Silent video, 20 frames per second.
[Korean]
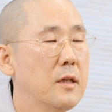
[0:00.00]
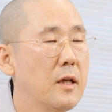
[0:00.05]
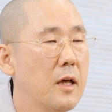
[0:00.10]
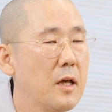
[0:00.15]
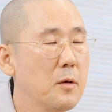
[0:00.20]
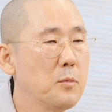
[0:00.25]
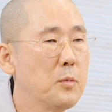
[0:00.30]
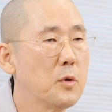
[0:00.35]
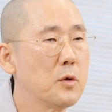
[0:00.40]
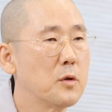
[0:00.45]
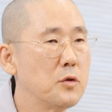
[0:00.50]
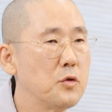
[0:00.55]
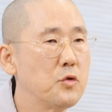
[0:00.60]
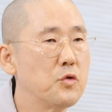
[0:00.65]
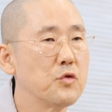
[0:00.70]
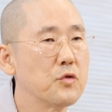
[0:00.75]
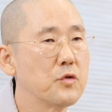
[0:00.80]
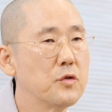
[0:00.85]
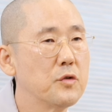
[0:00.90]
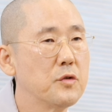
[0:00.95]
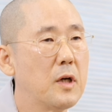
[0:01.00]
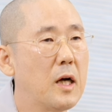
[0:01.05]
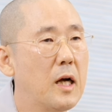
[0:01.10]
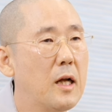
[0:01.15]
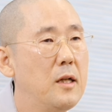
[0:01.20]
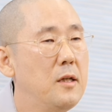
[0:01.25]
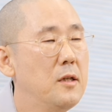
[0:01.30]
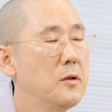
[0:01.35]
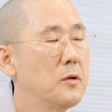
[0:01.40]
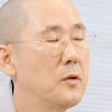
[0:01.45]
행복을
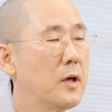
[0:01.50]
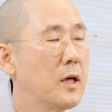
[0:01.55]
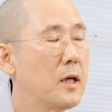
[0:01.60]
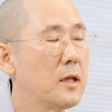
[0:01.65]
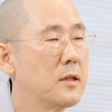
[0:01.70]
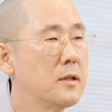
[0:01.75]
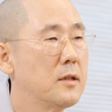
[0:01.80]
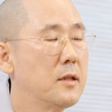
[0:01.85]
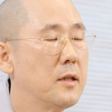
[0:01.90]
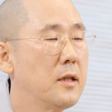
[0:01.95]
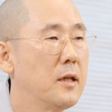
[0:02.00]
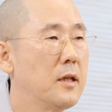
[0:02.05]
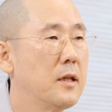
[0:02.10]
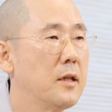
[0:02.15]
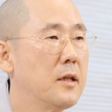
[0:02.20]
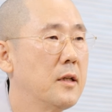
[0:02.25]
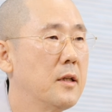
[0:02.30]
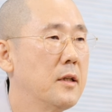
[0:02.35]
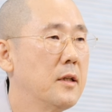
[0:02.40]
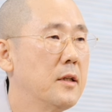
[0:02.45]
추구하려고 하는데,